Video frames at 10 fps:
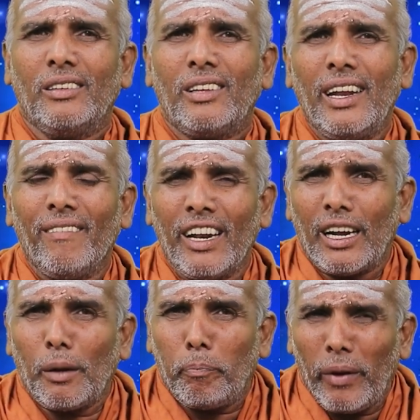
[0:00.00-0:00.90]
சரி
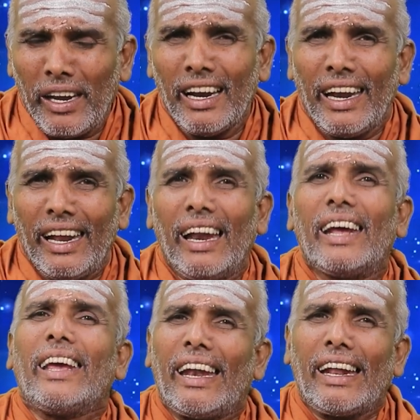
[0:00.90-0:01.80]
இவருக்கு பின்னணியில்
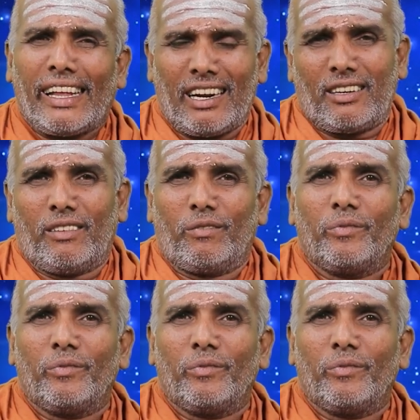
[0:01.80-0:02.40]
என்ன இருக்குது